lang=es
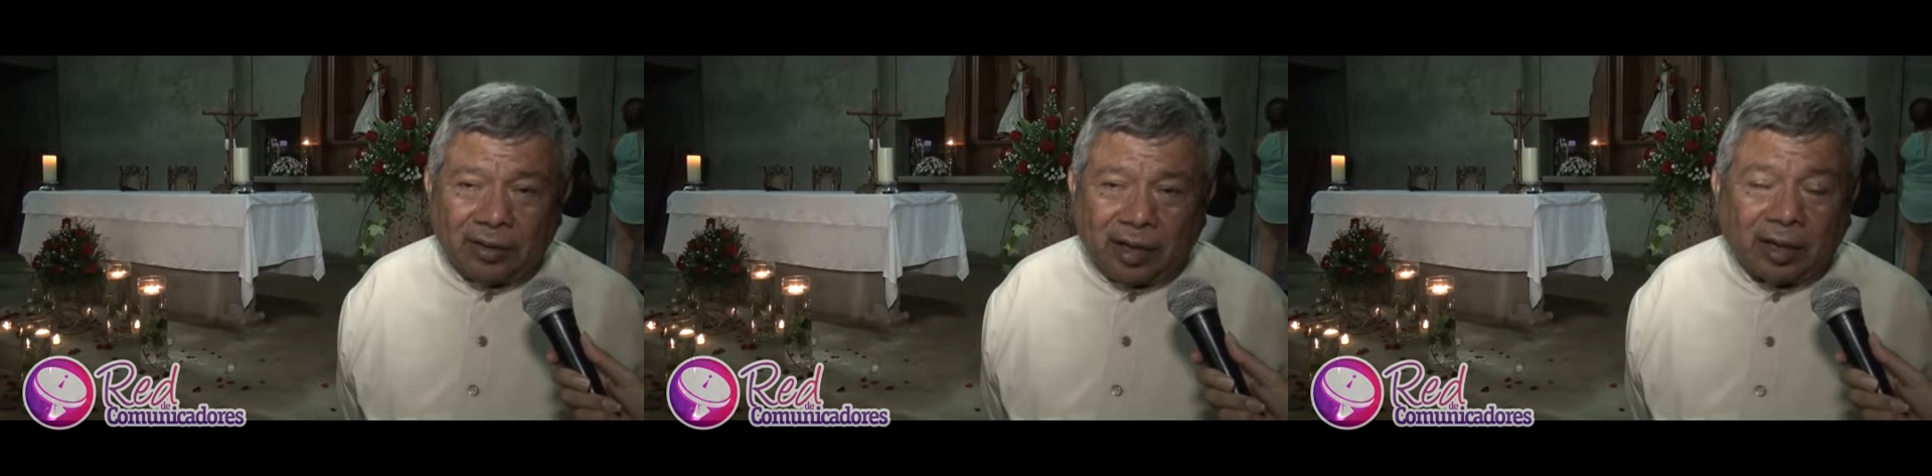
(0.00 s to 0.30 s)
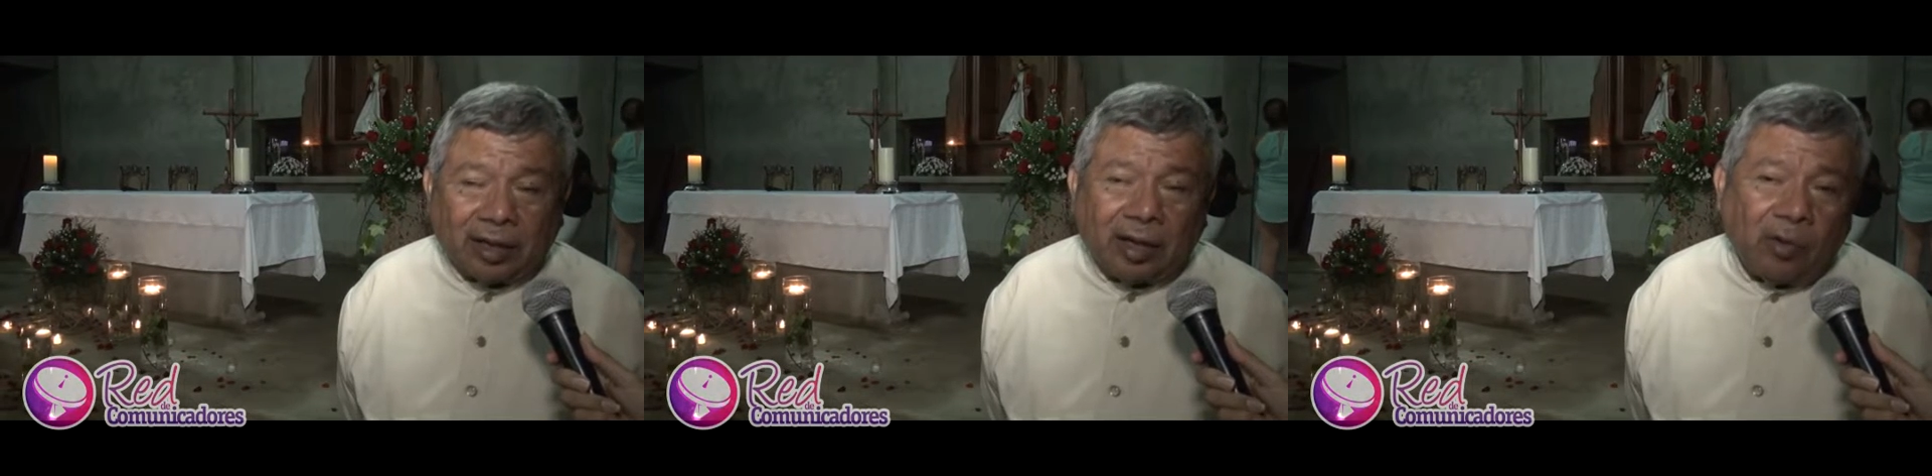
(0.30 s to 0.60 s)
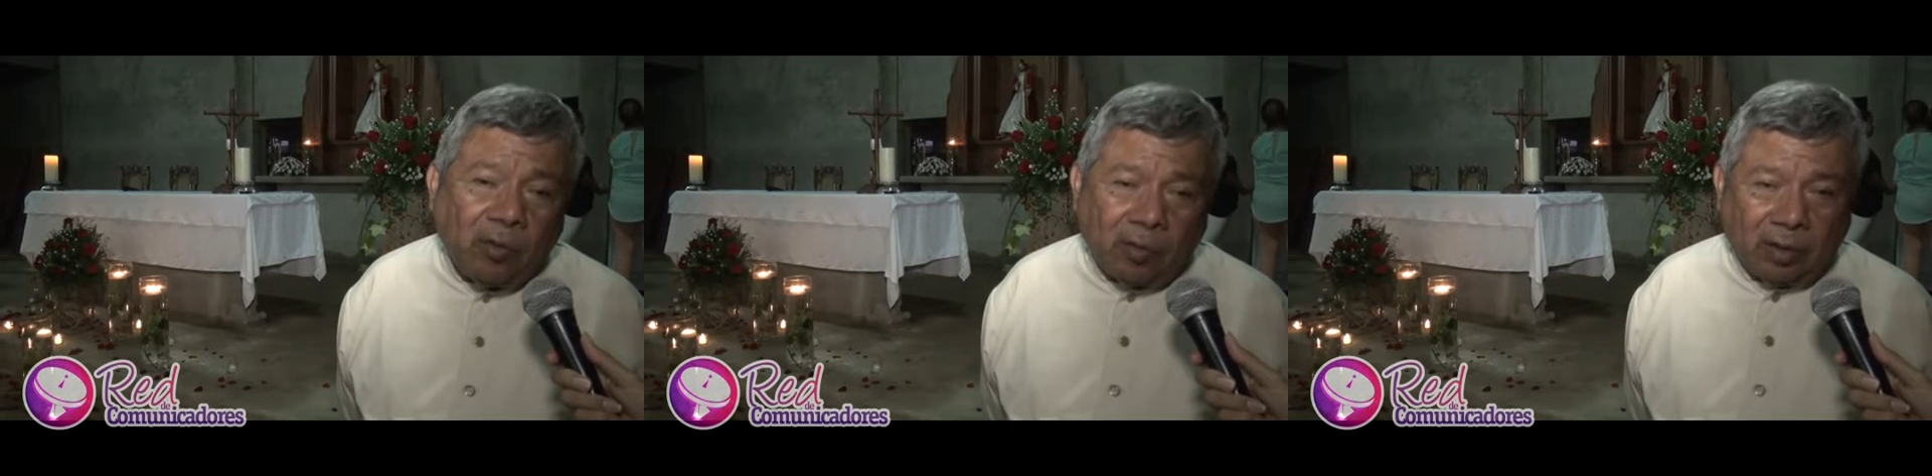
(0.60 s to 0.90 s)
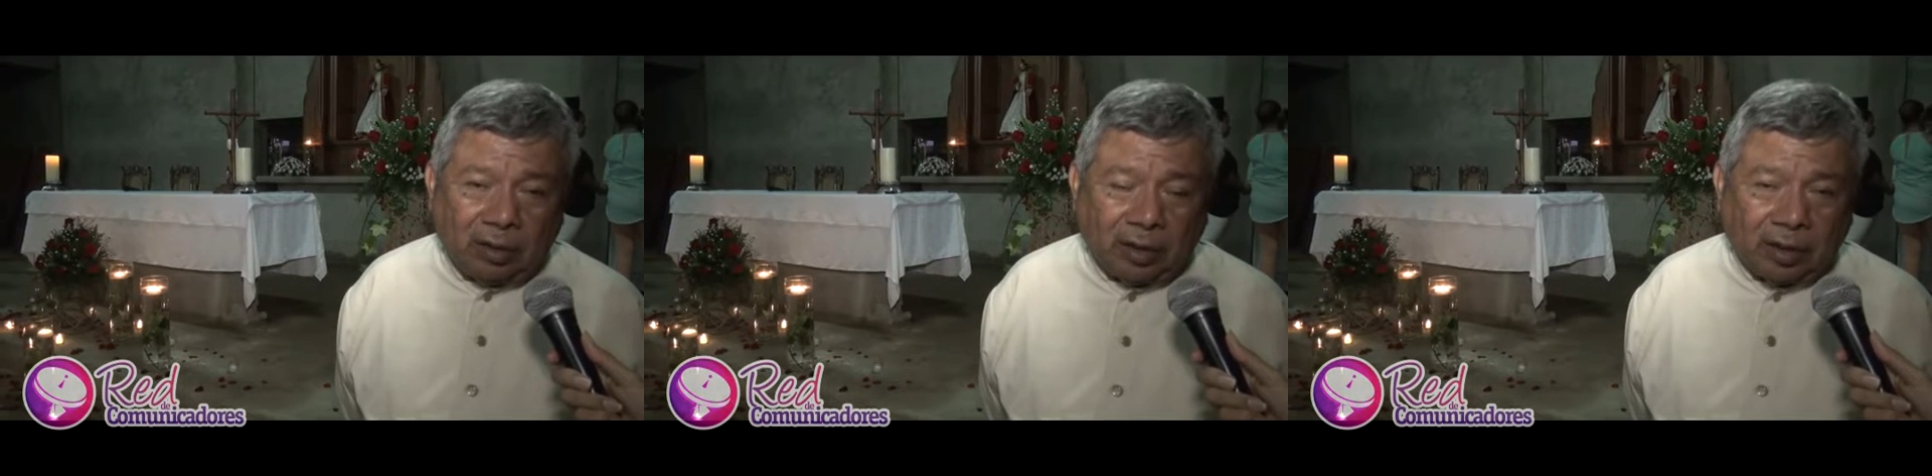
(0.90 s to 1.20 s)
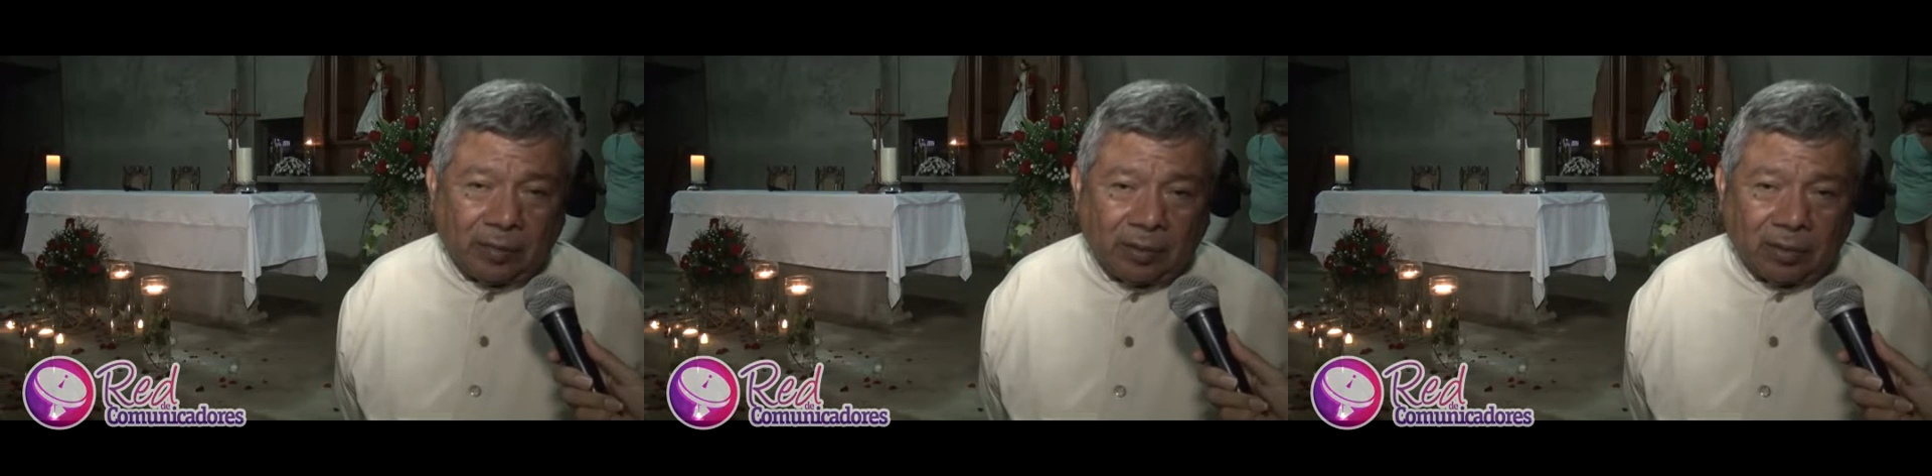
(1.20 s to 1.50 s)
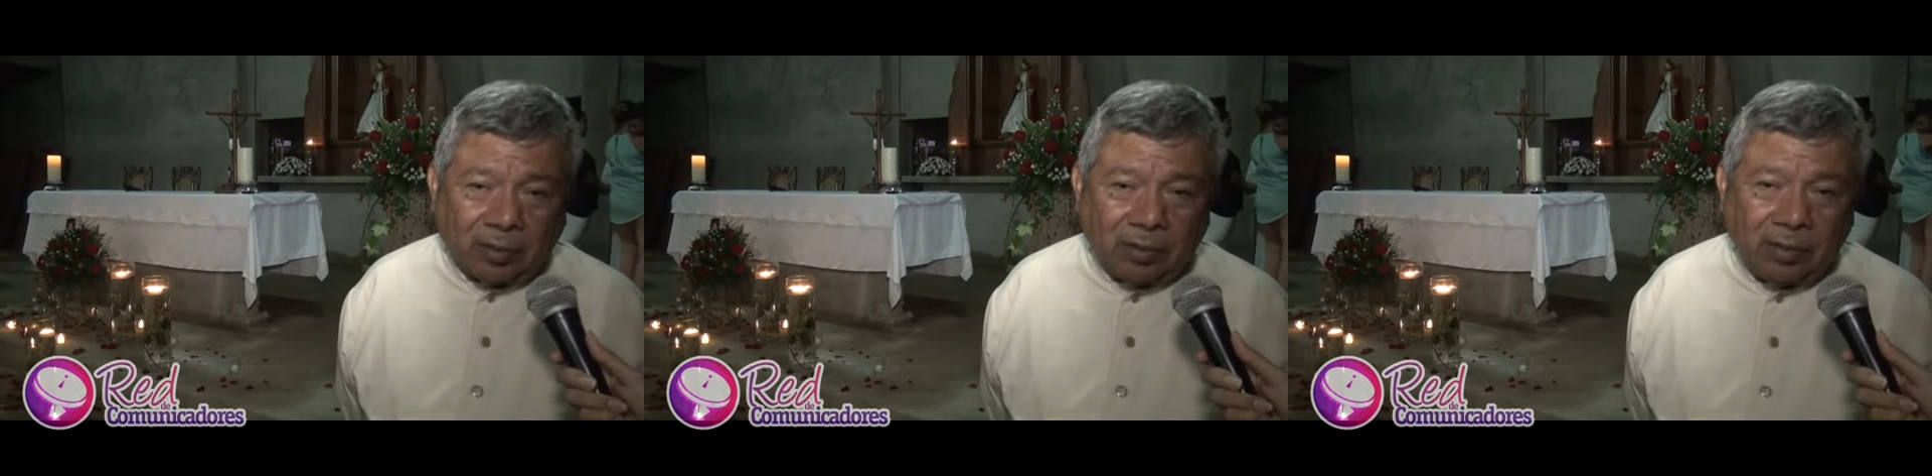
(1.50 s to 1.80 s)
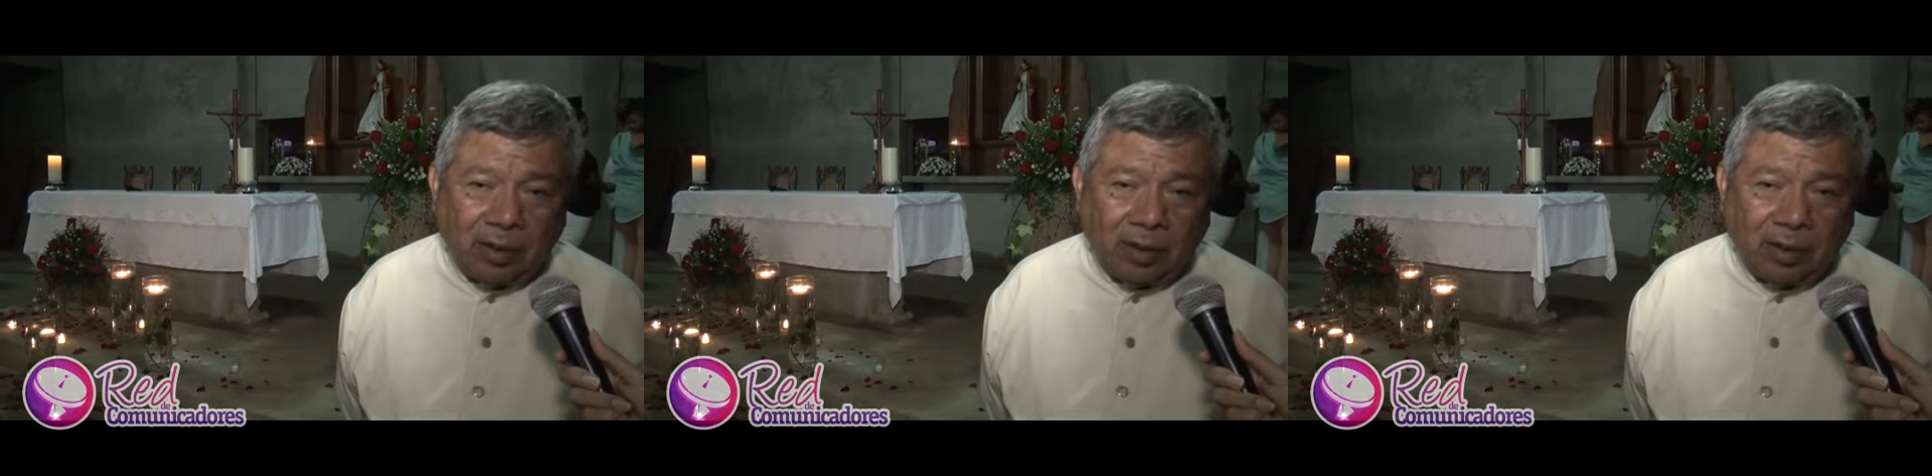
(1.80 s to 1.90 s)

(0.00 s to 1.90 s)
ya que hubo el terremoto,